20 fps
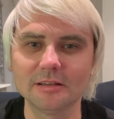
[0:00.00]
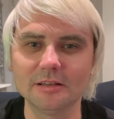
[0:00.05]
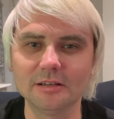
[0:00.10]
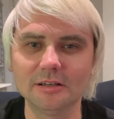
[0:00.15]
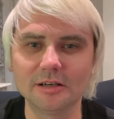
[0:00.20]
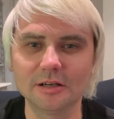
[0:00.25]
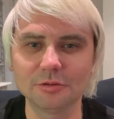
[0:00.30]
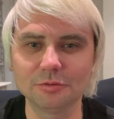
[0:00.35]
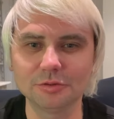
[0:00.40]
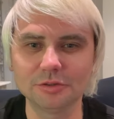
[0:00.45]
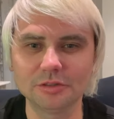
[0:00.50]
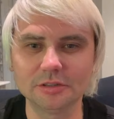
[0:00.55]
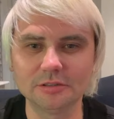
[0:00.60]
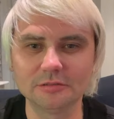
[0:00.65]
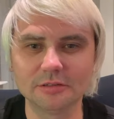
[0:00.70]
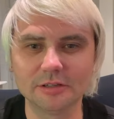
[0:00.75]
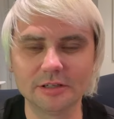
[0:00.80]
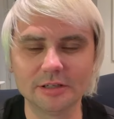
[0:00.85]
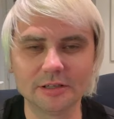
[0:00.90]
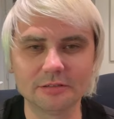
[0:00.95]
и, короче
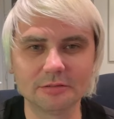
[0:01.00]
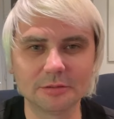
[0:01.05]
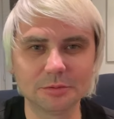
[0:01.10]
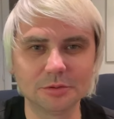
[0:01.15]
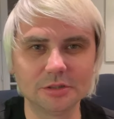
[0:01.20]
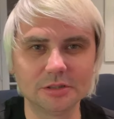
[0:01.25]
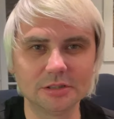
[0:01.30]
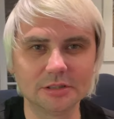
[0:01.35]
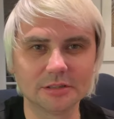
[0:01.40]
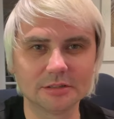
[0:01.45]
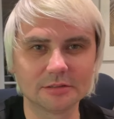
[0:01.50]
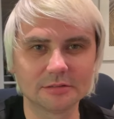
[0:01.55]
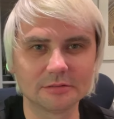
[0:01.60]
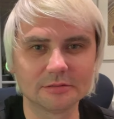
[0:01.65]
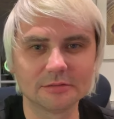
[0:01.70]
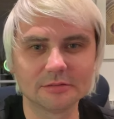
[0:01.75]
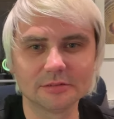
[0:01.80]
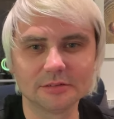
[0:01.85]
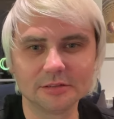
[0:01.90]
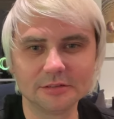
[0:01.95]
говоря, вообще
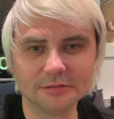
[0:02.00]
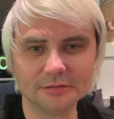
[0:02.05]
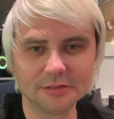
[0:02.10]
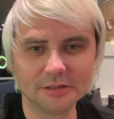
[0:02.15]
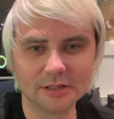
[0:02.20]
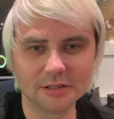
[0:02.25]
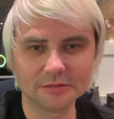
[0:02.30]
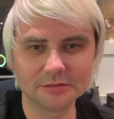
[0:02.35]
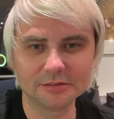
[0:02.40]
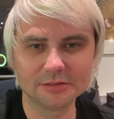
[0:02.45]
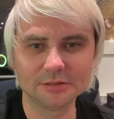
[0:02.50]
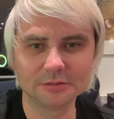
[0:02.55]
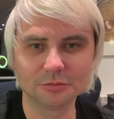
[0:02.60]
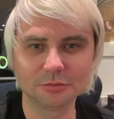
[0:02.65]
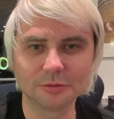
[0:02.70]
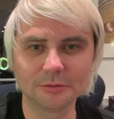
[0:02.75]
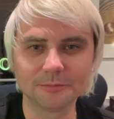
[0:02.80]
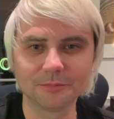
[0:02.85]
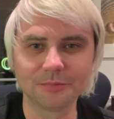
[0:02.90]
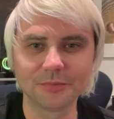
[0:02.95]
дофига
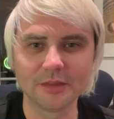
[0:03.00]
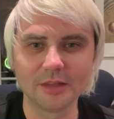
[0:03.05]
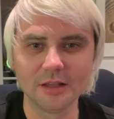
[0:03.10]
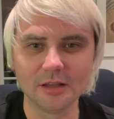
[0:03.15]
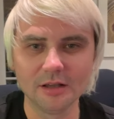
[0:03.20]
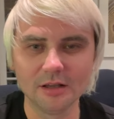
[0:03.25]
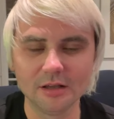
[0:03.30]
всего